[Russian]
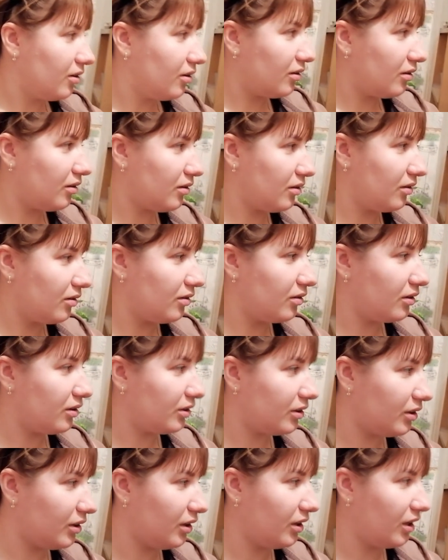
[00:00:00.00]
Э,
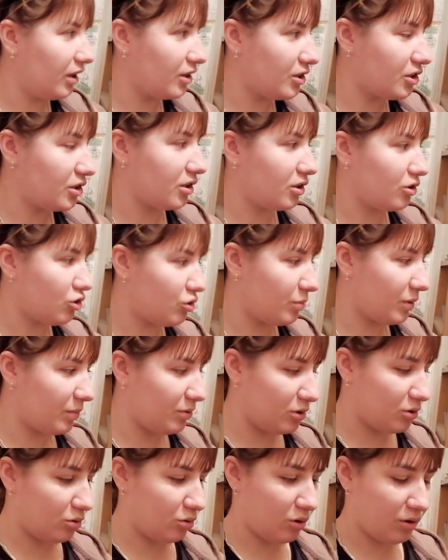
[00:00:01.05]
и я сейчас хочу
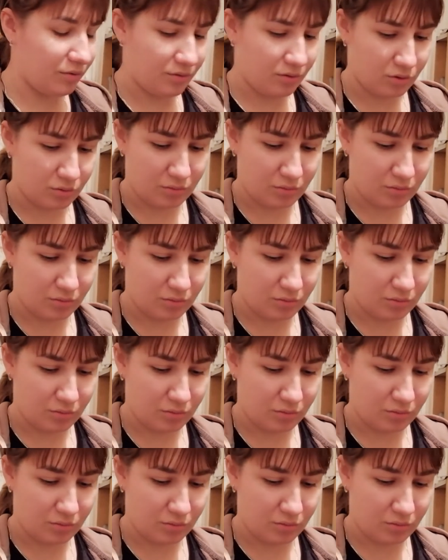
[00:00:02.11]
попить кофе.